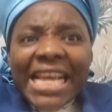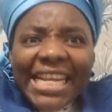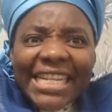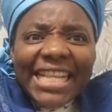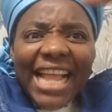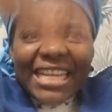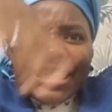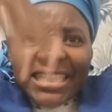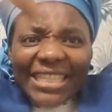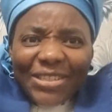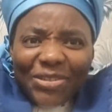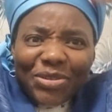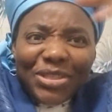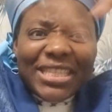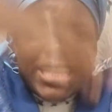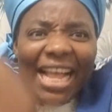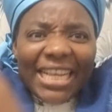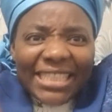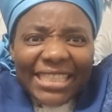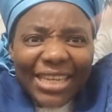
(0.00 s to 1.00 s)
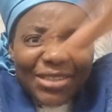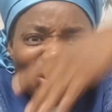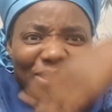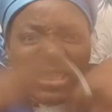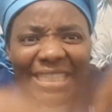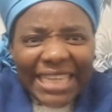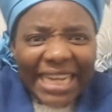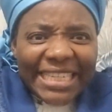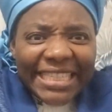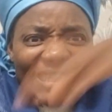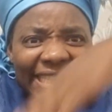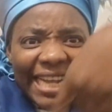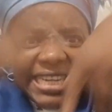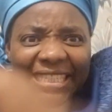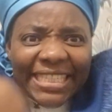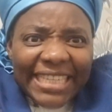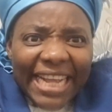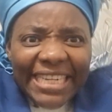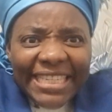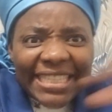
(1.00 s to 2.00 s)
ils dansent dessus, dansent dessus, salis, salis,
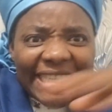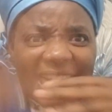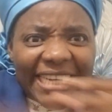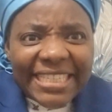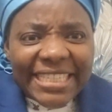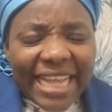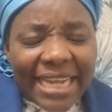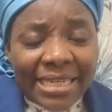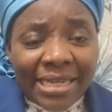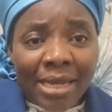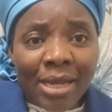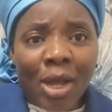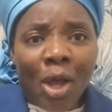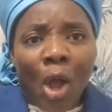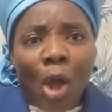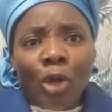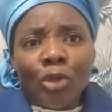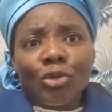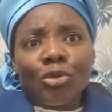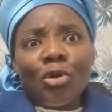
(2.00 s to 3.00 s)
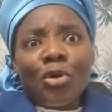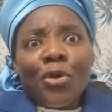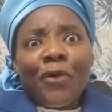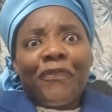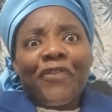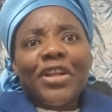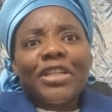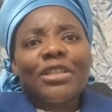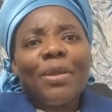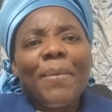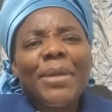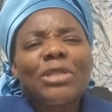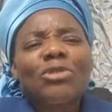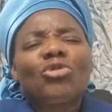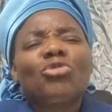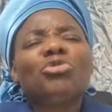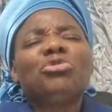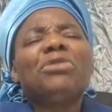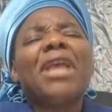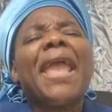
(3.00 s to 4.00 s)
salis, salis, Salis. Tu reviens,
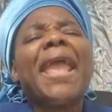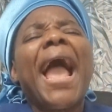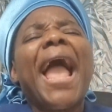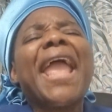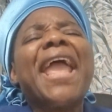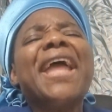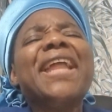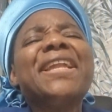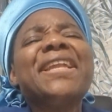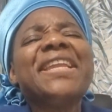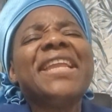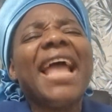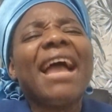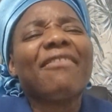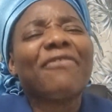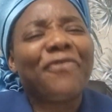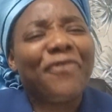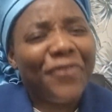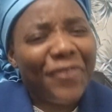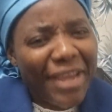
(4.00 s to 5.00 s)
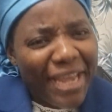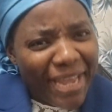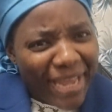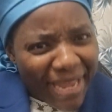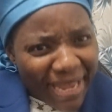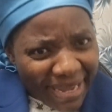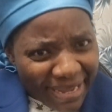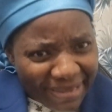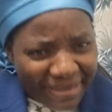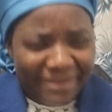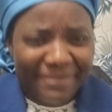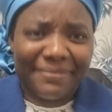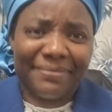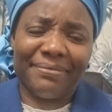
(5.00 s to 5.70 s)
tu es énervé.